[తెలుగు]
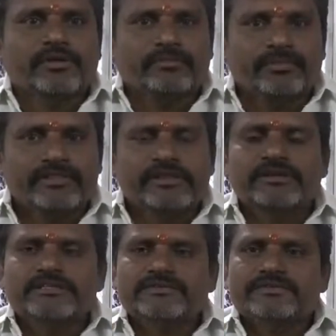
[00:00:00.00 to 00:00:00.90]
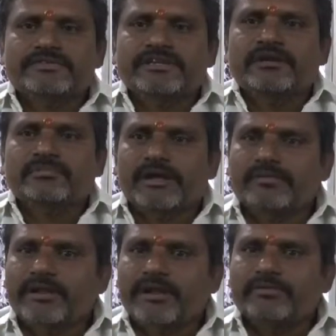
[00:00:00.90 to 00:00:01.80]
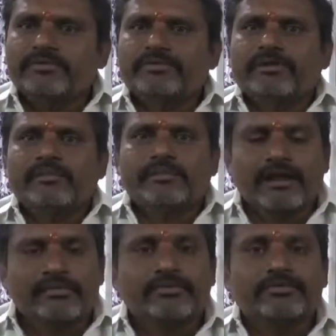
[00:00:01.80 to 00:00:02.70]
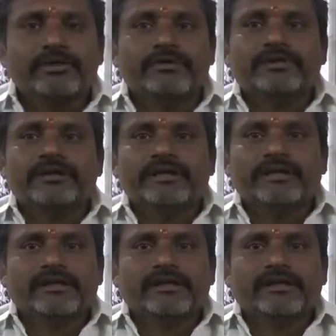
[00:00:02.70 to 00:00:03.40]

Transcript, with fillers: పదిహేను సంవత్సరాల పైబడి అనుభవం అనుభవం ఉన్నటువంటి